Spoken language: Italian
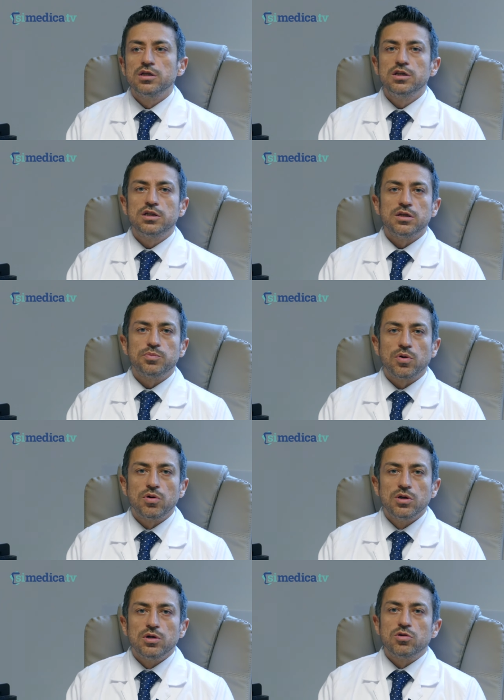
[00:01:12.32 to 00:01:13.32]
di
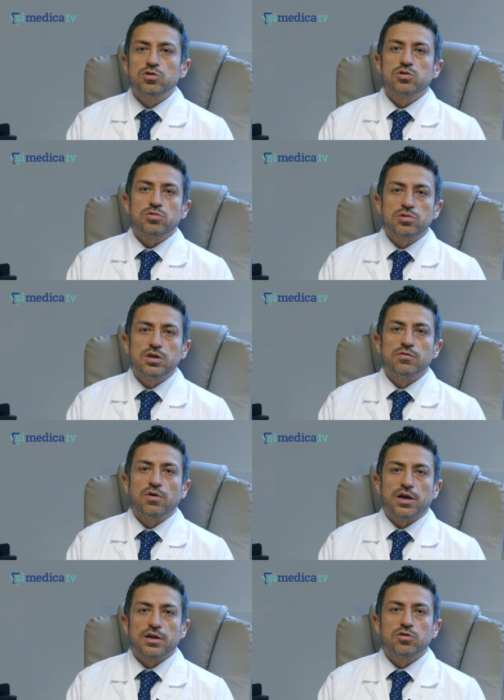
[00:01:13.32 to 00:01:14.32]
tipo ostruttivo
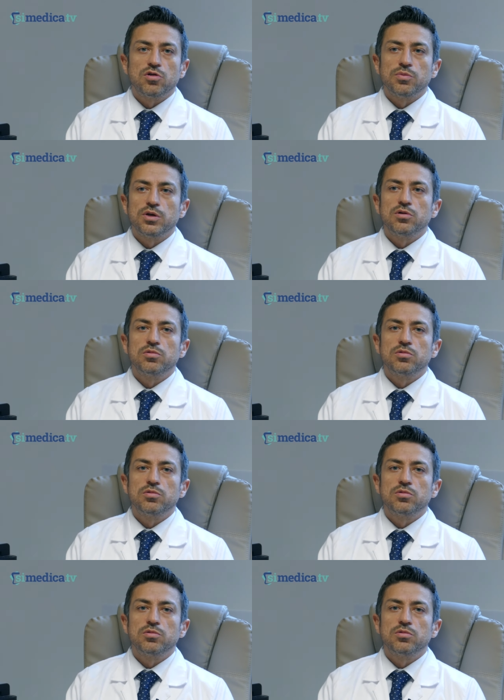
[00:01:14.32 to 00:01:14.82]
anatomico.